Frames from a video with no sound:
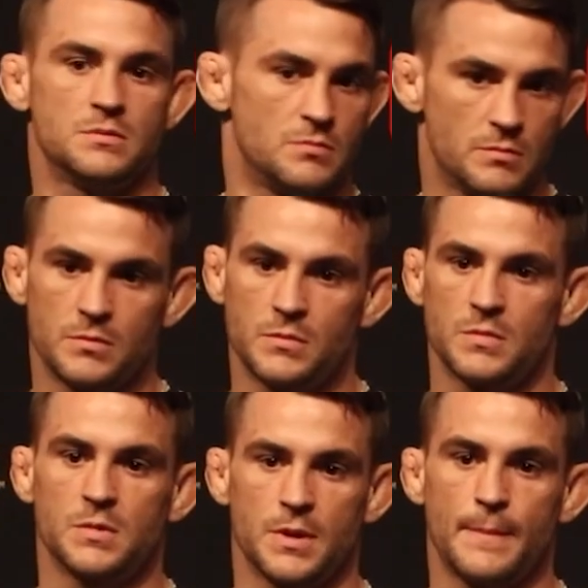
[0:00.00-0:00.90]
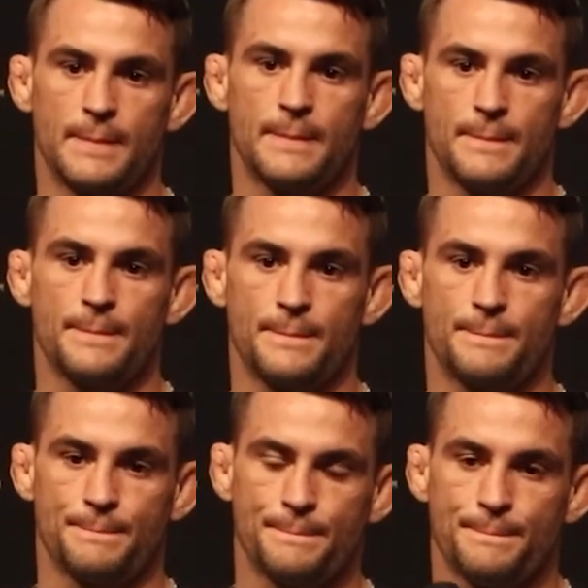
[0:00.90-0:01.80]
2018 war sie nicht so
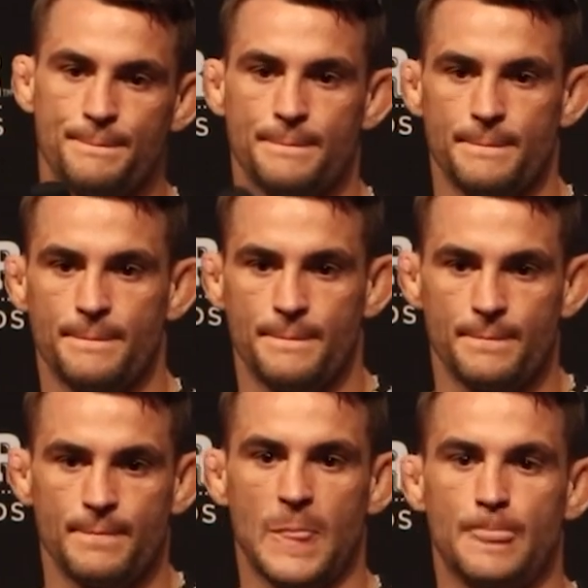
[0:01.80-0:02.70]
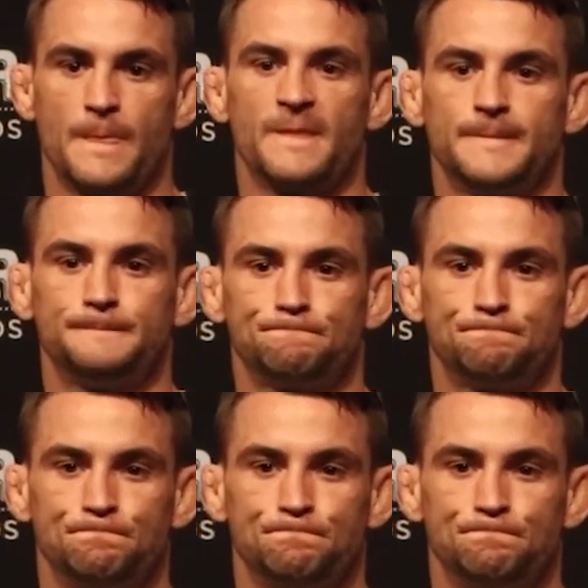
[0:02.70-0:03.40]
gut, aber man kann auch dazu sagen, hier